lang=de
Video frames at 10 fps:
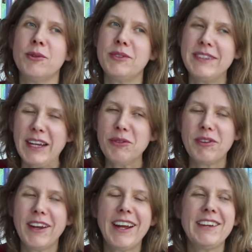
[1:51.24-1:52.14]
Und dann
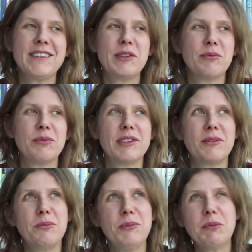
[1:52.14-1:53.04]
vielleicht,
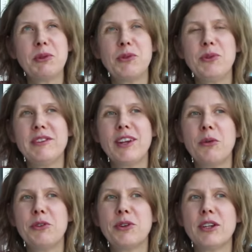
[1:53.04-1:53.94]
was mir persönlich,
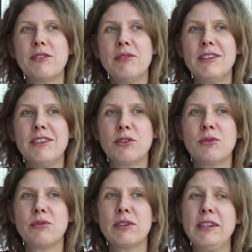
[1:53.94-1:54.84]
glaube ich, noch ganz wichtig ist
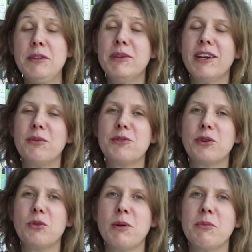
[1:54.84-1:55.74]
und was ich mir, glaube
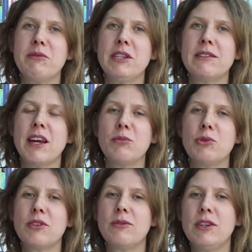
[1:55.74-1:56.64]
ich, auch immer mal wieder sagen
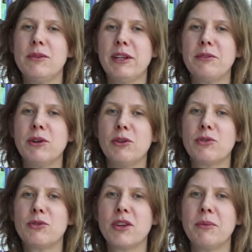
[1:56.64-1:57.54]
muss, dass wir manchmal
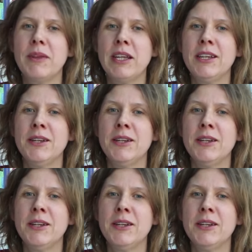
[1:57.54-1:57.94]
aus unserem